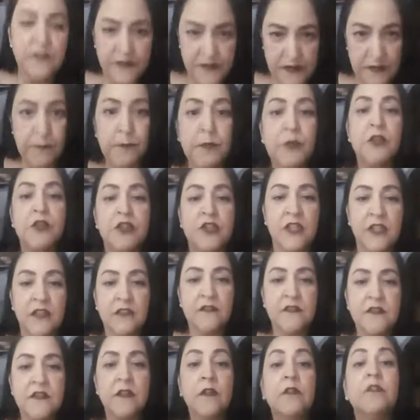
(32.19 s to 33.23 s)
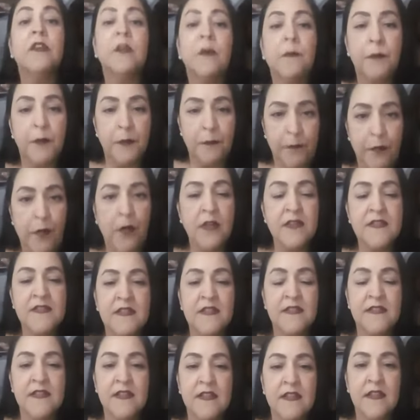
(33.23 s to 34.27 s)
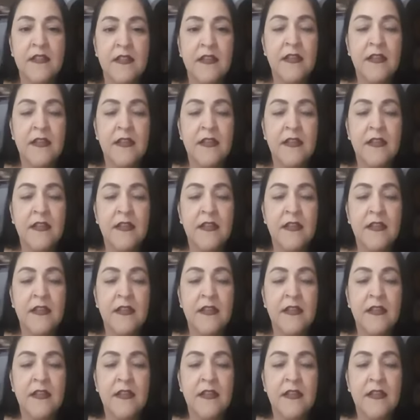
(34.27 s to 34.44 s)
sim projetos, que eu tenho propostas,